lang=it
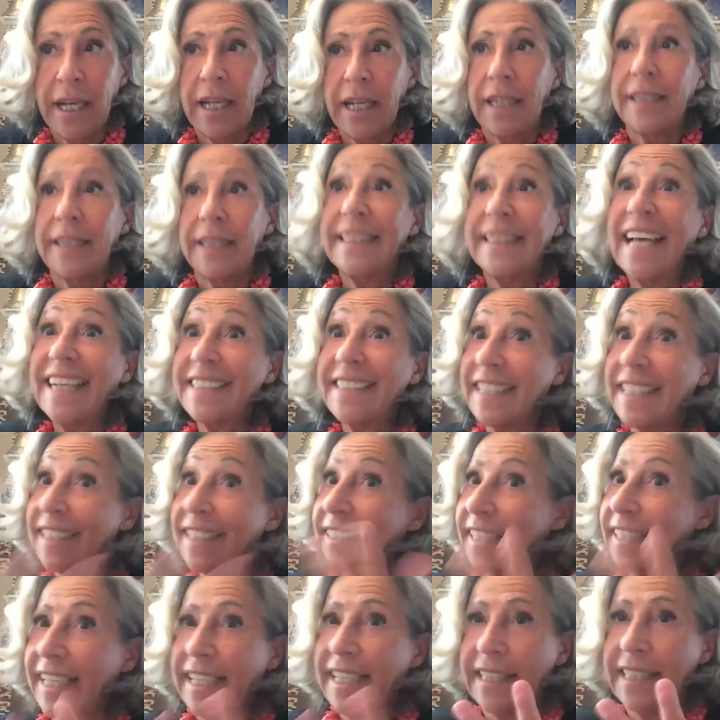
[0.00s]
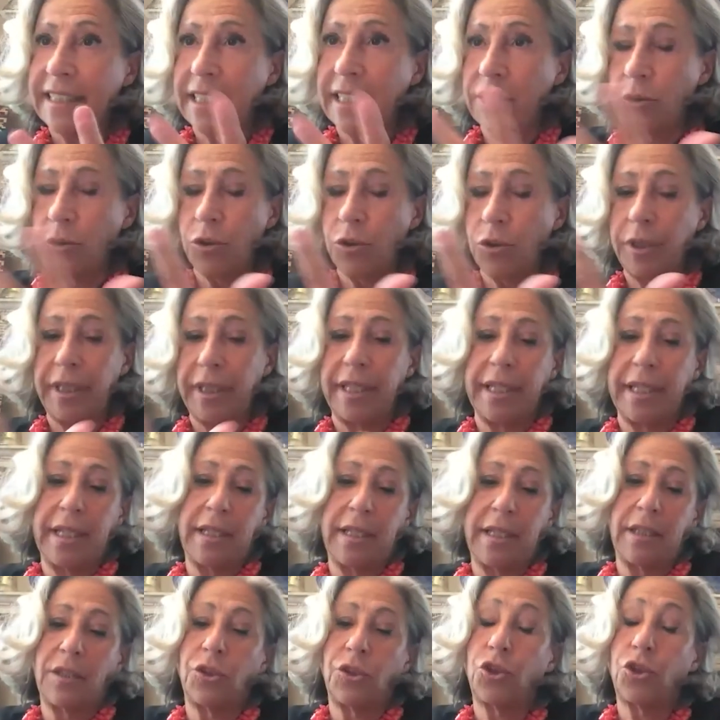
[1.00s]
Date tre categorie,
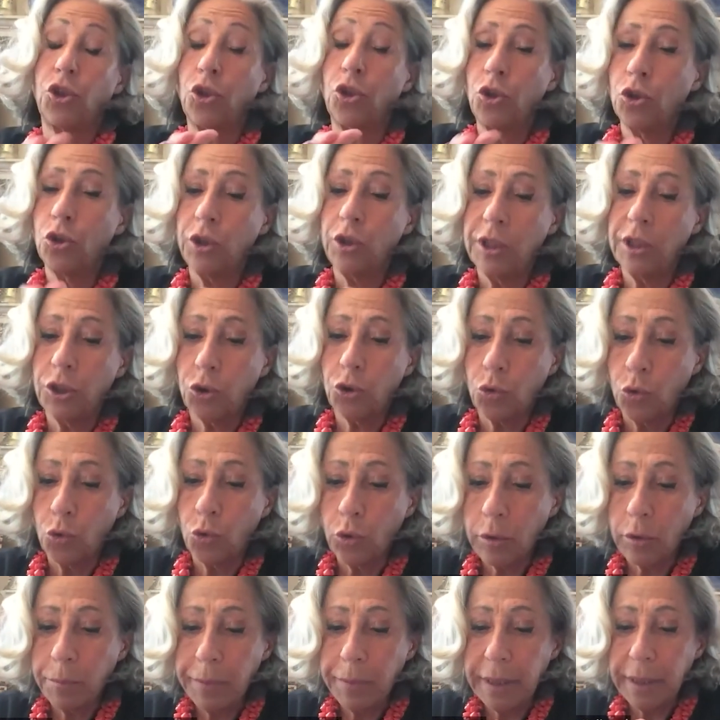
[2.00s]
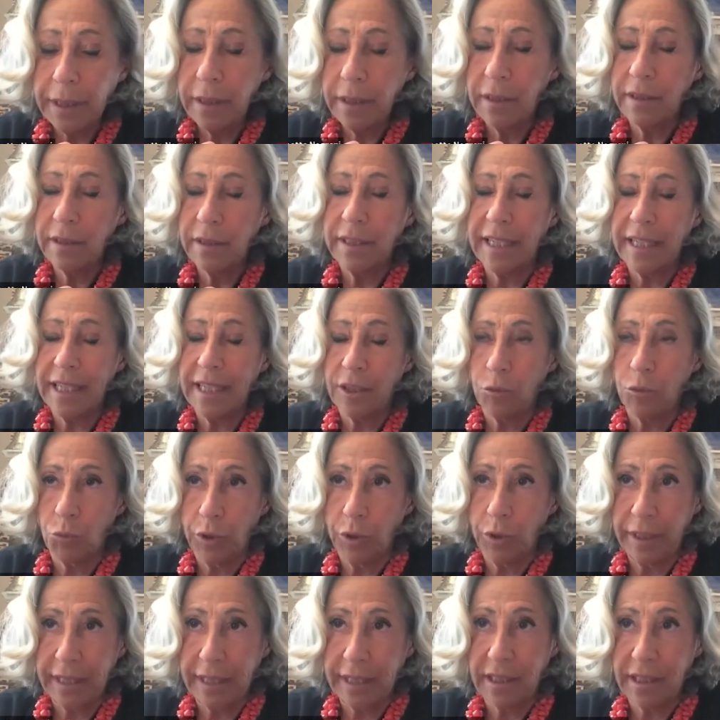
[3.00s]
solo disturbi della
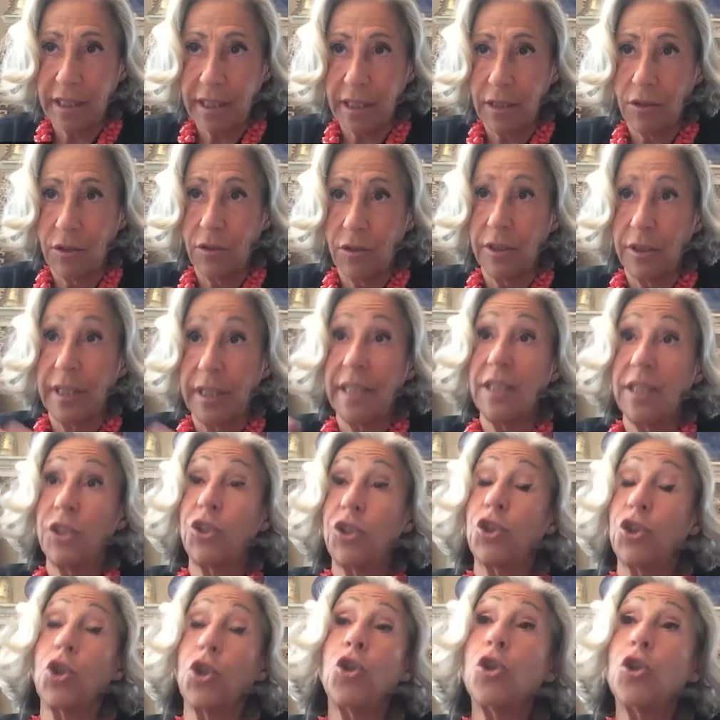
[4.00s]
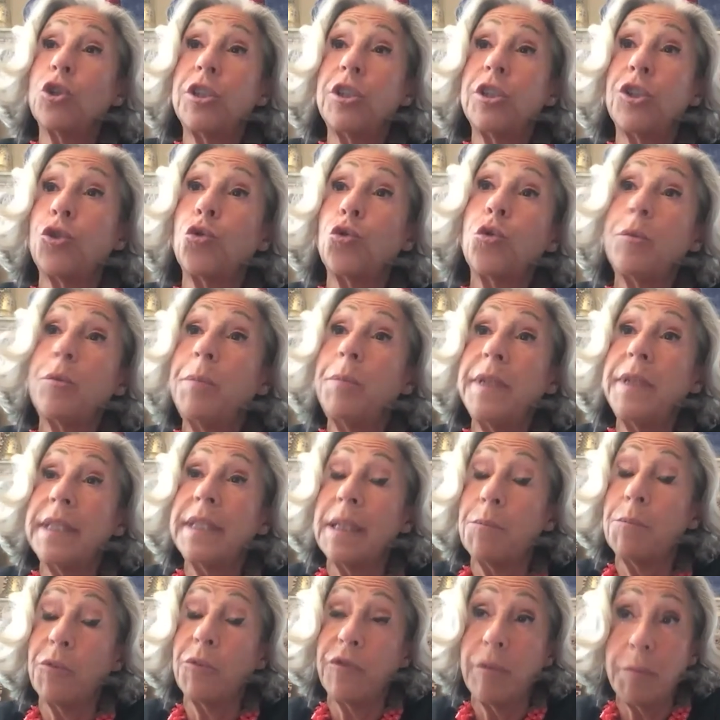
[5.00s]
comunicazione, solo disturbi
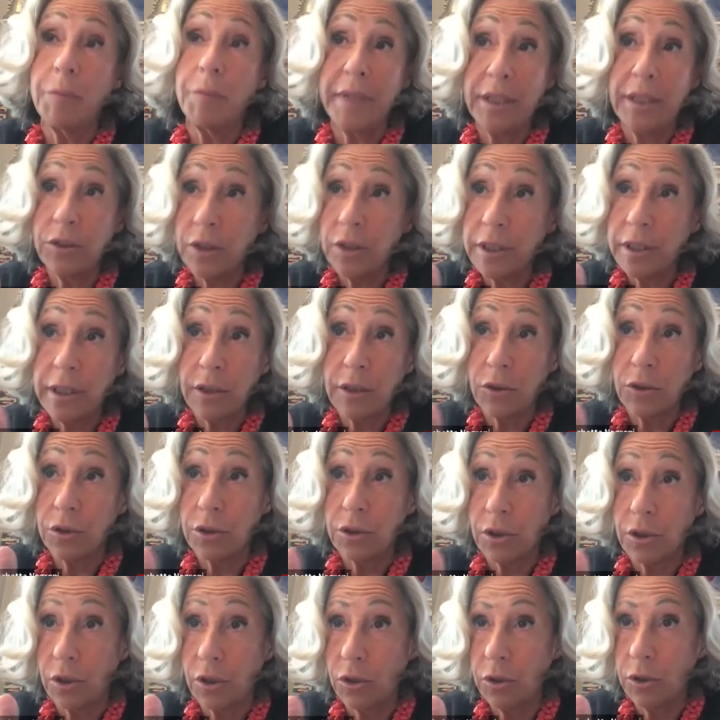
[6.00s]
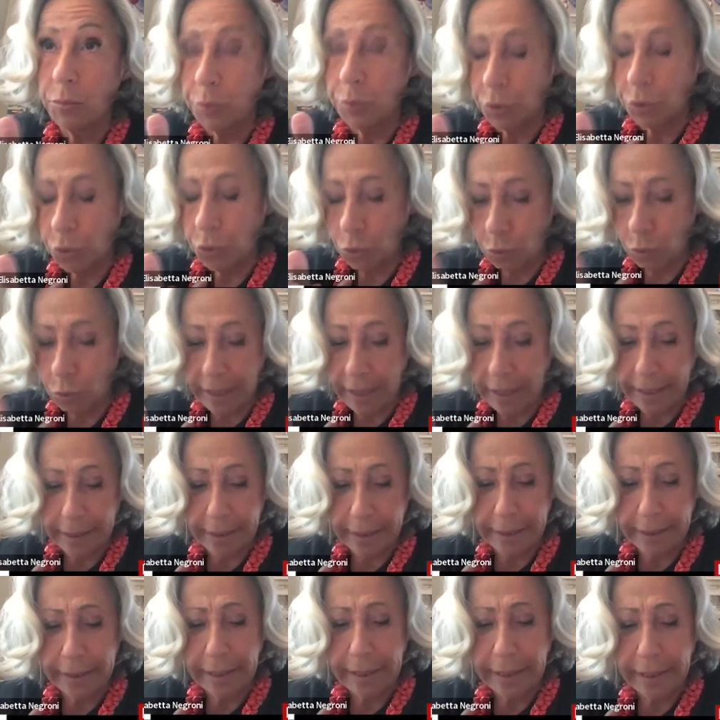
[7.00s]
del movimento e del controllo
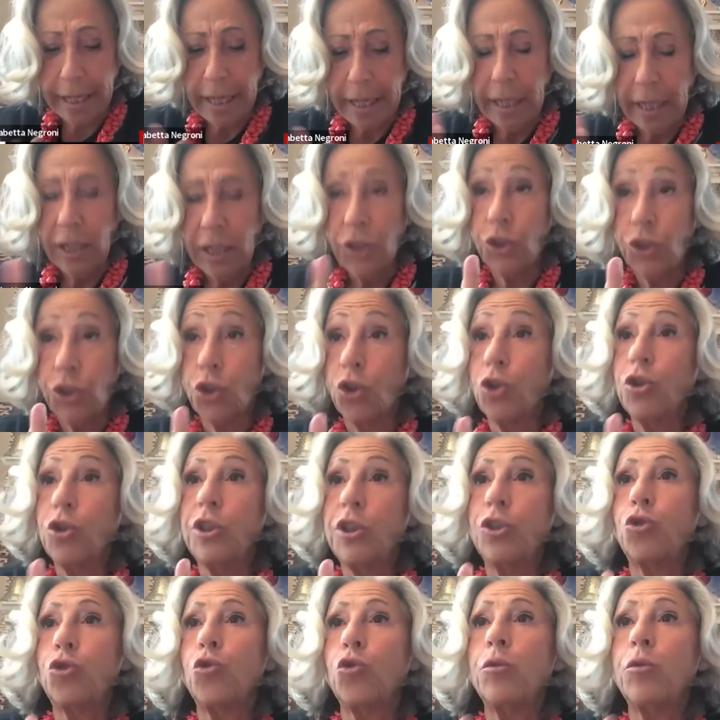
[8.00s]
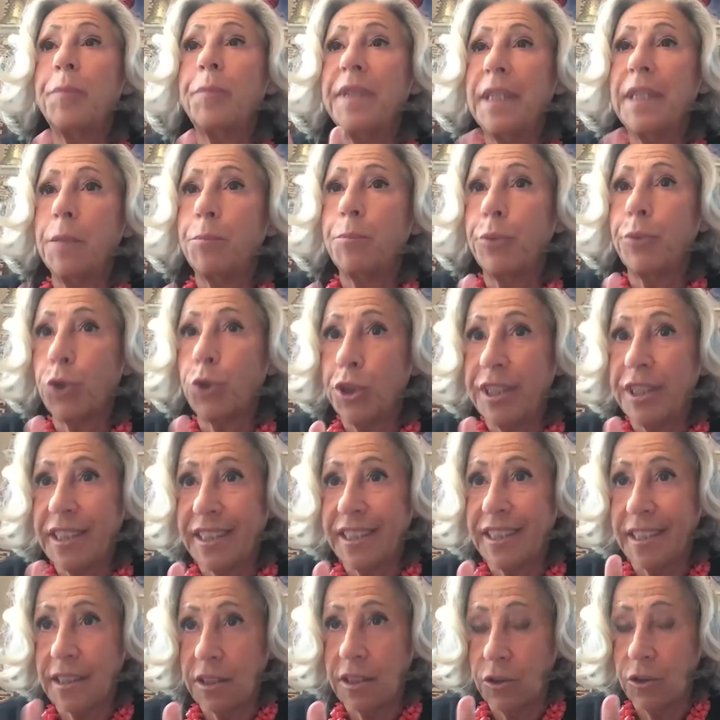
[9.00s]
posturale, solo disturbi di
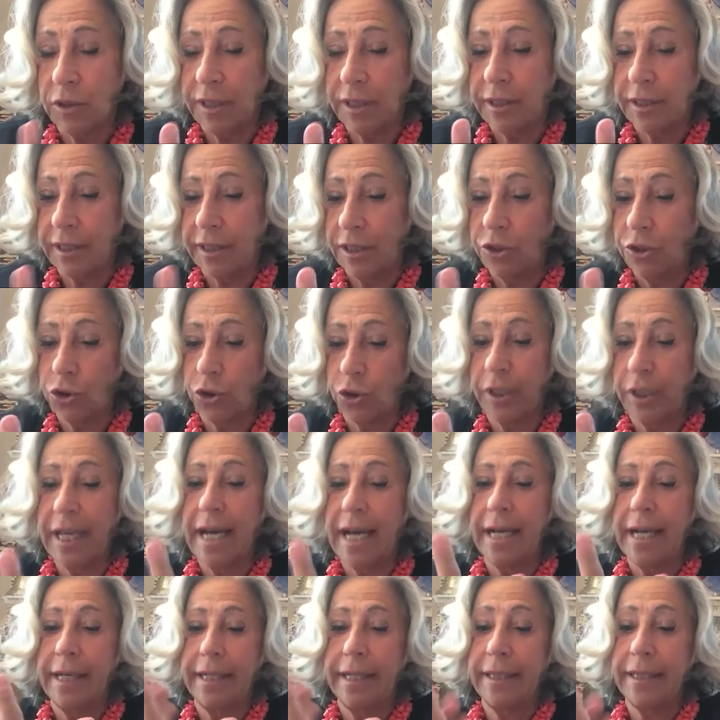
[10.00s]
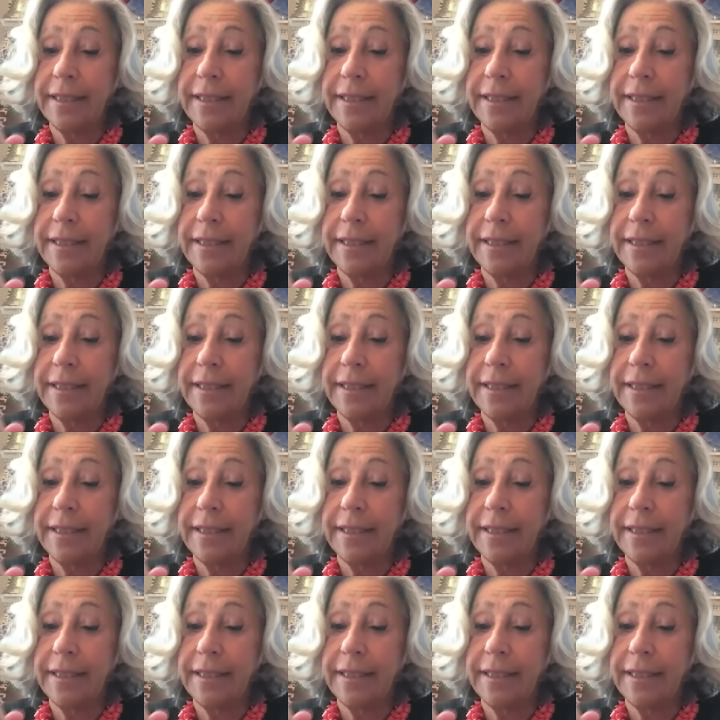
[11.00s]
processazione sensoriale.